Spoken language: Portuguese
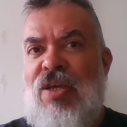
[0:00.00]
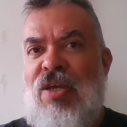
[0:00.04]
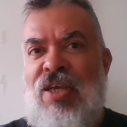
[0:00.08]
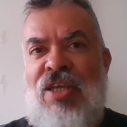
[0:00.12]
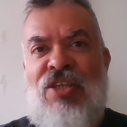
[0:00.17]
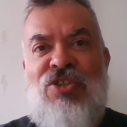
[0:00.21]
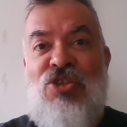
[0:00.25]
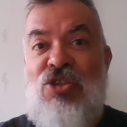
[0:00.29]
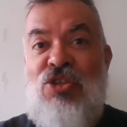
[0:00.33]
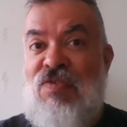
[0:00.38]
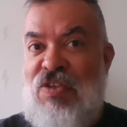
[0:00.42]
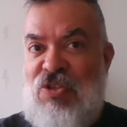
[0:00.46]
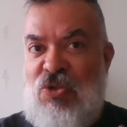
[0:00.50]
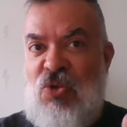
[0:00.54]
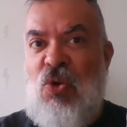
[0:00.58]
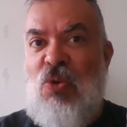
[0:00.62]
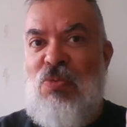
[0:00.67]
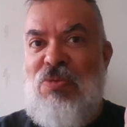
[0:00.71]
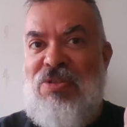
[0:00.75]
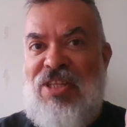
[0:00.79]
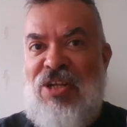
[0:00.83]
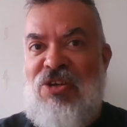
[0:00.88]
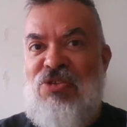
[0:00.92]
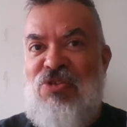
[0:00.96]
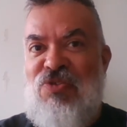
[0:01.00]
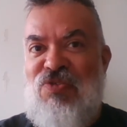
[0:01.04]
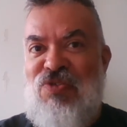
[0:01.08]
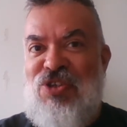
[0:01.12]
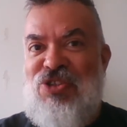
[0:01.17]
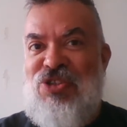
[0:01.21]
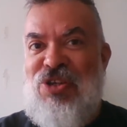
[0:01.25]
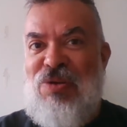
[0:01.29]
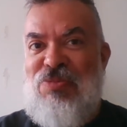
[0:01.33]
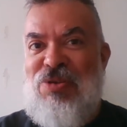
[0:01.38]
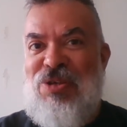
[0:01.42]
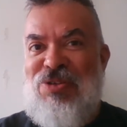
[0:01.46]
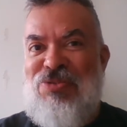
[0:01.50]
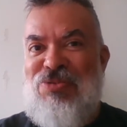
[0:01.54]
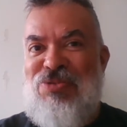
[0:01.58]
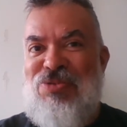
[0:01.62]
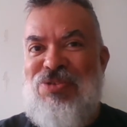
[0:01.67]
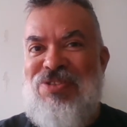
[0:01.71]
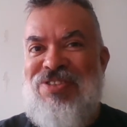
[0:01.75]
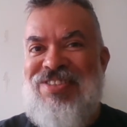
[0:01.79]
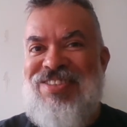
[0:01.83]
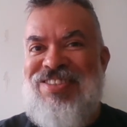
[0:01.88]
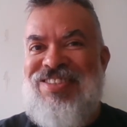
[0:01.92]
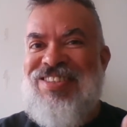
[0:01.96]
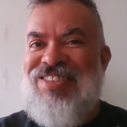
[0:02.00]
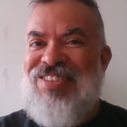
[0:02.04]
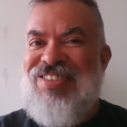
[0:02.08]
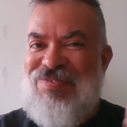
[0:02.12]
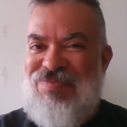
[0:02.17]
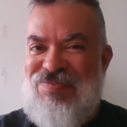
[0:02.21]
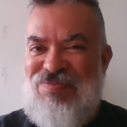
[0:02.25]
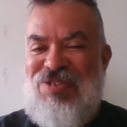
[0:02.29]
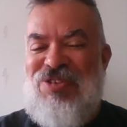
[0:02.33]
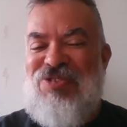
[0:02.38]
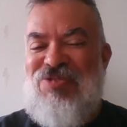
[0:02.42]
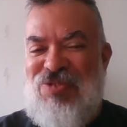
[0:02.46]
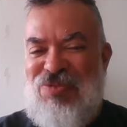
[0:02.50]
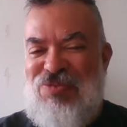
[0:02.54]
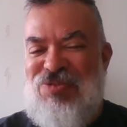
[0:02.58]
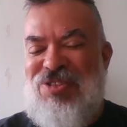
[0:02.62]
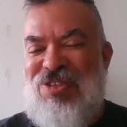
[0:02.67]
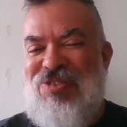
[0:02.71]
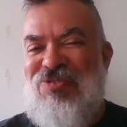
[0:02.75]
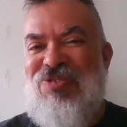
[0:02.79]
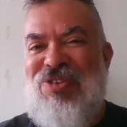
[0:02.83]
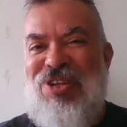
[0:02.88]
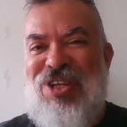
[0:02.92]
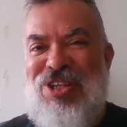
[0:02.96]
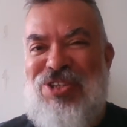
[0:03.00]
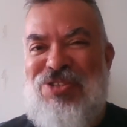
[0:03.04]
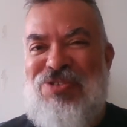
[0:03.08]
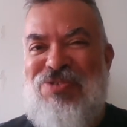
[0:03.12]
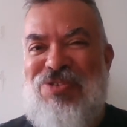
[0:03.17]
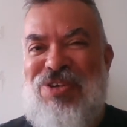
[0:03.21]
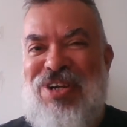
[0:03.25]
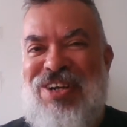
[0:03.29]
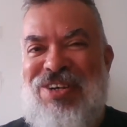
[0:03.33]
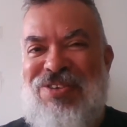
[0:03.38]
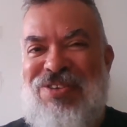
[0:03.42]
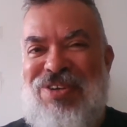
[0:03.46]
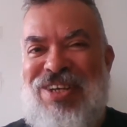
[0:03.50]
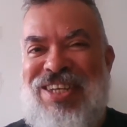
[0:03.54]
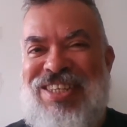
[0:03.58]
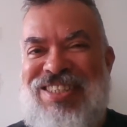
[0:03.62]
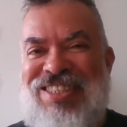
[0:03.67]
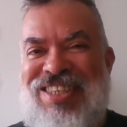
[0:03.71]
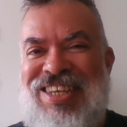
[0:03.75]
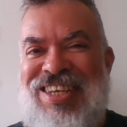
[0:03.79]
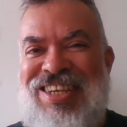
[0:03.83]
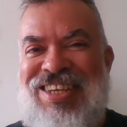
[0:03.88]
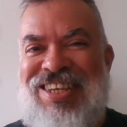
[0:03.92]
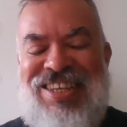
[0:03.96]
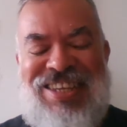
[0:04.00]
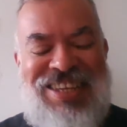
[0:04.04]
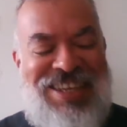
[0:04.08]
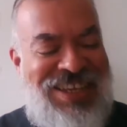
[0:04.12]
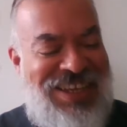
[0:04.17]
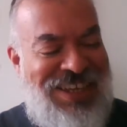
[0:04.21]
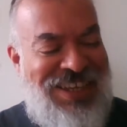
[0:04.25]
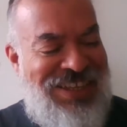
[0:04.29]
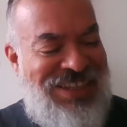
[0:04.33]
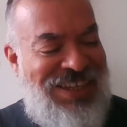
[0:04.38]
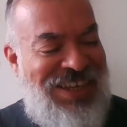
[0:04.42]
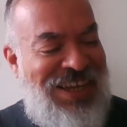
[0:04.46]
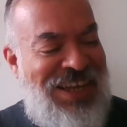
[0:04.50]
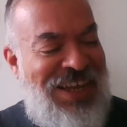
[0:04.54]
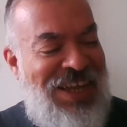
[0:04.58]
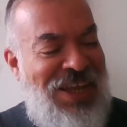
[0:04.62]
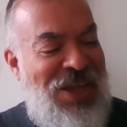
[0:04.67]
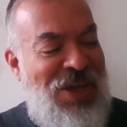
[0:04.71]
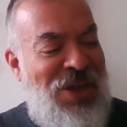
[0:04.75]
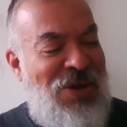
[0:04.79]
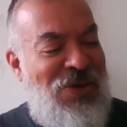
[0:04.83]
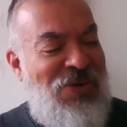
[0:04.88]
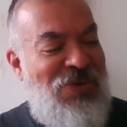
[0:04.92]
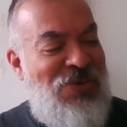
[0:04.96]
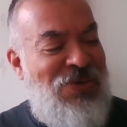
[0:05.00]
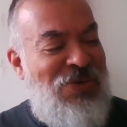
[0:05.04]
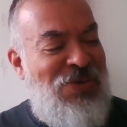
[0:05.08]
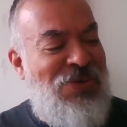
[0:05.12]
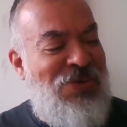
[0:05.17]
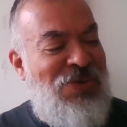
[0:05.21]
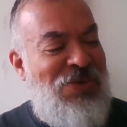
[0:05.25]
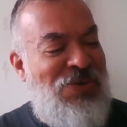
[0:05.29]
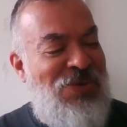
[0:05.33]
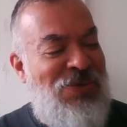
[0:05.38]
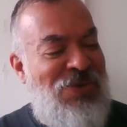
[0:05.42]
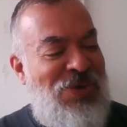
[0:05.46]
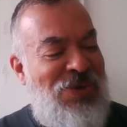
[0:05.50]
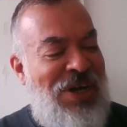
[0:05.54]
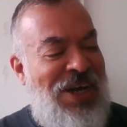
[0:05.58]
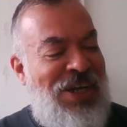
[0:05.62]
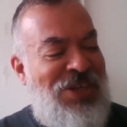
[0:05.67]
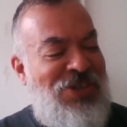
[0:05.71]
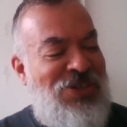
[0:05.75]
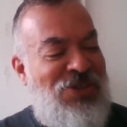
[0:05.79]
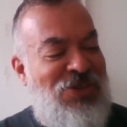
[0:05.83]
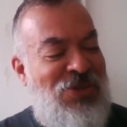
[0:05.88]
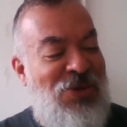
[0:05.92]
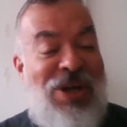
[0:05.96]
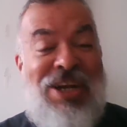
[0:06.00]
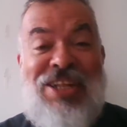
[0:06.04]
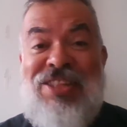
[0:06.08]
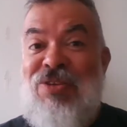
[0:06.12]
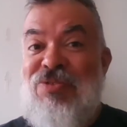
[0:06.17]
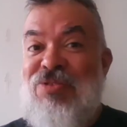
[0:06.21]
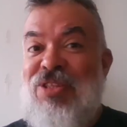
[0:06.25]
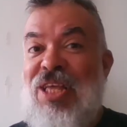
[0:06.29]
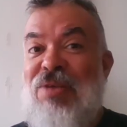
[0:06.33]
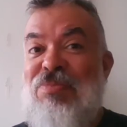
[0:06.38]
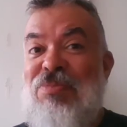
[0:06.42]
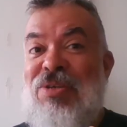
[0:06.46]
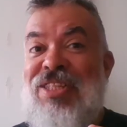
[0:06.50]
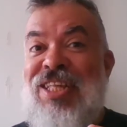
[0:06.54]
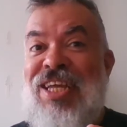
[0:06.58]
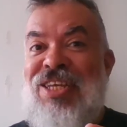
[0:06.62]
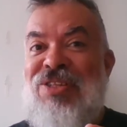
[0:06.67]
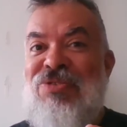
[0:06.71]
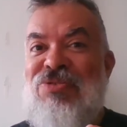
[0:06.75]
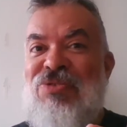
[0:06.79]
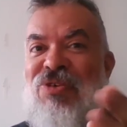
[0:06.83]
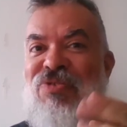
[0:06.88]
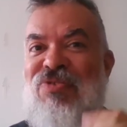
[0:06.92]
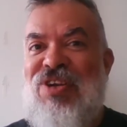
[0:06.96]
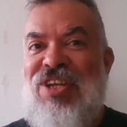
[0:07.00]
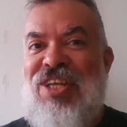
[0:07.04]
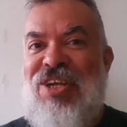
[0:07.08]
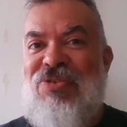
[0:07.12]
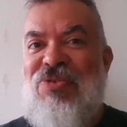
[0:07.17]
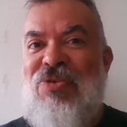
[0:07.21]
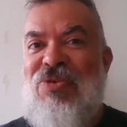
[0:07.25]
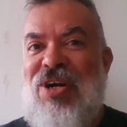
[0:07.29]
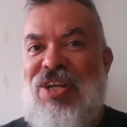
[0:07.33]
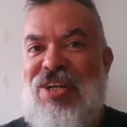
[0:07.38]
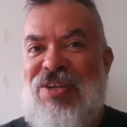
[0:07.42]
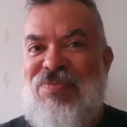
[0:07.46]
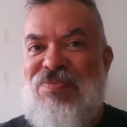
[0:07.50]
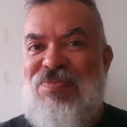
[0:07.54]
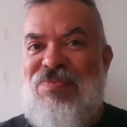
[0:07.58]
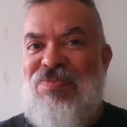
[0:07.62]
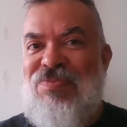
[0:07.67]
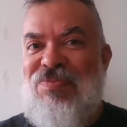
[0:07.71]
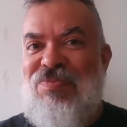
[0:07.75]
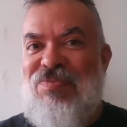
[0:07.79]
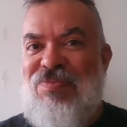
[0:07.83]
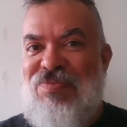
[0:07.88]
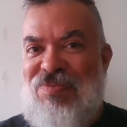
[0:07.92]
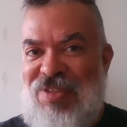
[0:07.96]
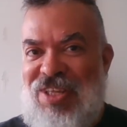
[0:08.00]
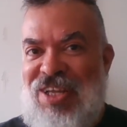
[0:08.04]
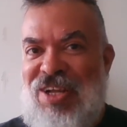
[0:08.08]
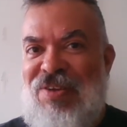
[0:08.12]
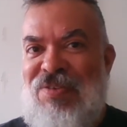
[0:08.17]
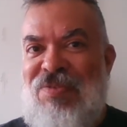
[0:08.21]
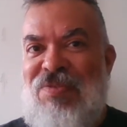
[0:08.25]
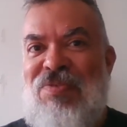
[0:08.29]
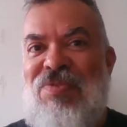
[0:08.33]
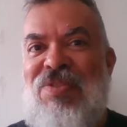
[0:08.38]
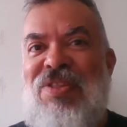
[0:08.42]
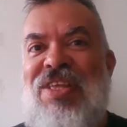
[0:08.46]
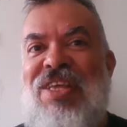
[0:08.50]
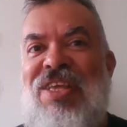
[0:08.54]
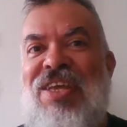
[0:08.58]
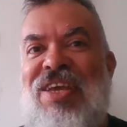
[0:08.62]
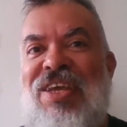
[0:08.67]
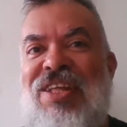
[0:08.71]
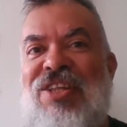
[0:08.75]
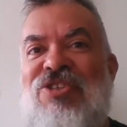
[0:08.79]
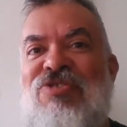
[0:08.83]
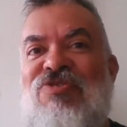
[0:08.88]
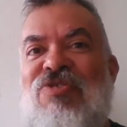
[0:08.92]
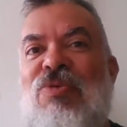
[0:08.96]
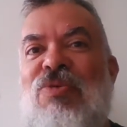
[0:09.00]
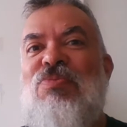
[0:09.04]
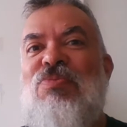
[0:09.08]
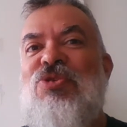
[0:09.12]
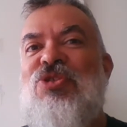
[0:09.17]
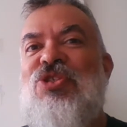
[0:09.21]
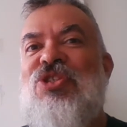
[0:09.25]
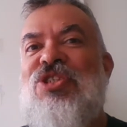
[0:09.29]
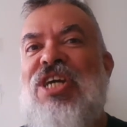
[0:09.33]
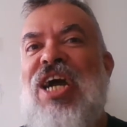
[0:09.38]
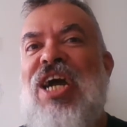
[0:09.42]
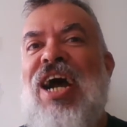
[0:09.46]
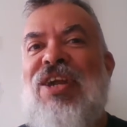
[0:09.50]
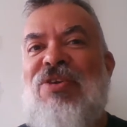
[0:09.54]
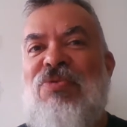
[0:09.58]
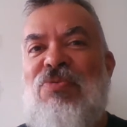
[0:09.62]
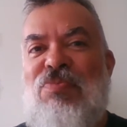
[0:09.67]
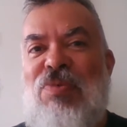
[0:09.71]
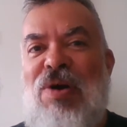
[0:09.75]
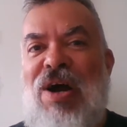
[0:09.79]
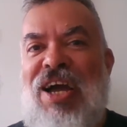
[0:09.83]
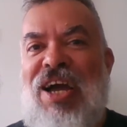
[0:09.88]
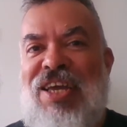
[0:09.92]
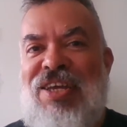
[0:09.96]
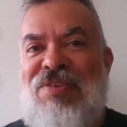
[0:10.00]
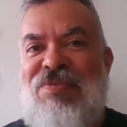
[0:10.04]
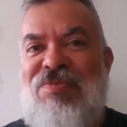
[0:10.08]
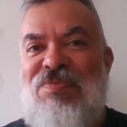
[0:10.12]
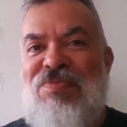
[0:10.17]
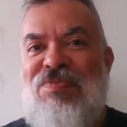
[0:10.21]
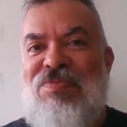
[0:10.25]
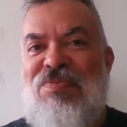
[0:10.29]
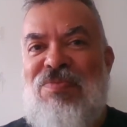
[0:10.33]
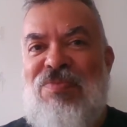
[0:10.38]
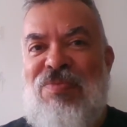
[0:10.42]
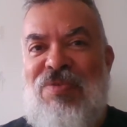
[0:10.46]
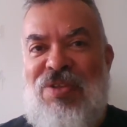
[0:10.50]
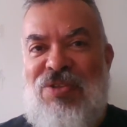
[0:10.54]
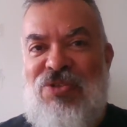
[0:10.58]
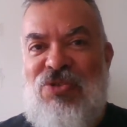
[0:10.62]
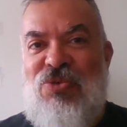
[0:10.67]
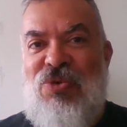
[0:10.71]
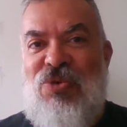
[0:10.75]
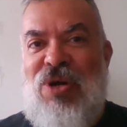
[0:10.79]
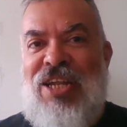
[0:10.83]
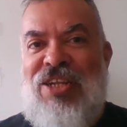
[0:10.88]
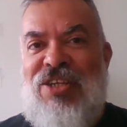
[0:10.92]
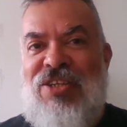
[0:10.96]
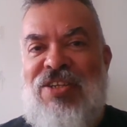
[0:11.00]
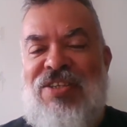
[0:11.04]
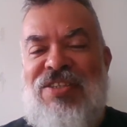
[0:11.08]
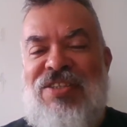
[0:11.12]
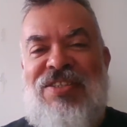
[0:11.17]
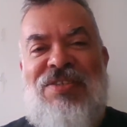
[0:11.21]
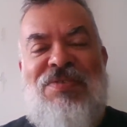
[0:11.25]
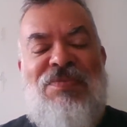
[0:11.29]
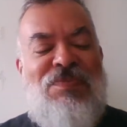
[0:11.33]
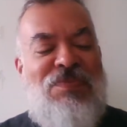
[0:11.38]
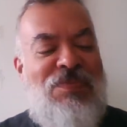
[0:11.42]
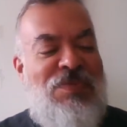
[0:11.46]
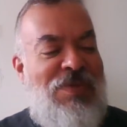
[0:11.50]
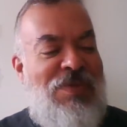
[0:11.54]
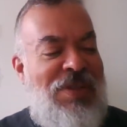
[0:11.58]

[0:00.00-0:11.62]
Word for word: Isso devia ser um comentário de fechamento, mas vamos em frente com a, com a resenha. Né? O, a história não termina aí no que eu falei agora. Né? Eles buscar o pai do Ericas.